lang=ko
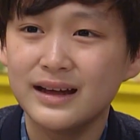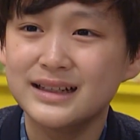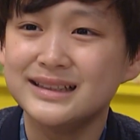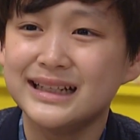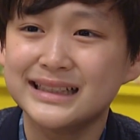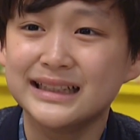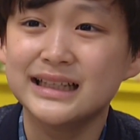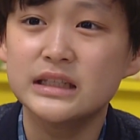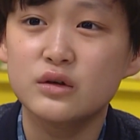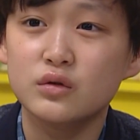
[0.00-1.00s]
그냥
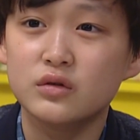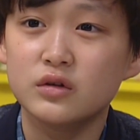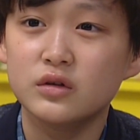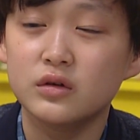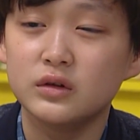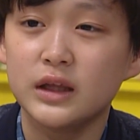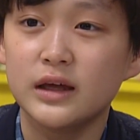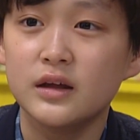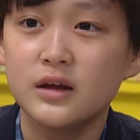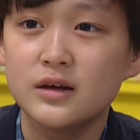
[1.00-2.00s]
장난으로 그러는
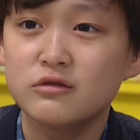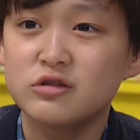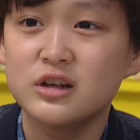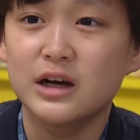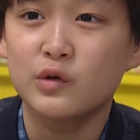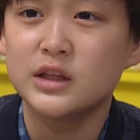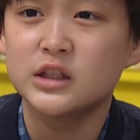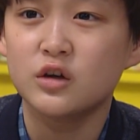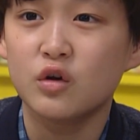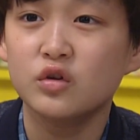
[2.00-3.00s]
건데 수지가 괜히
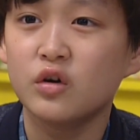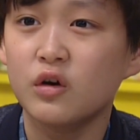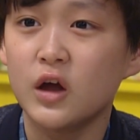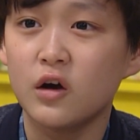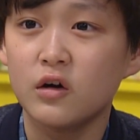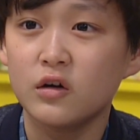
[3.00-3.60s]
저러는 거예요.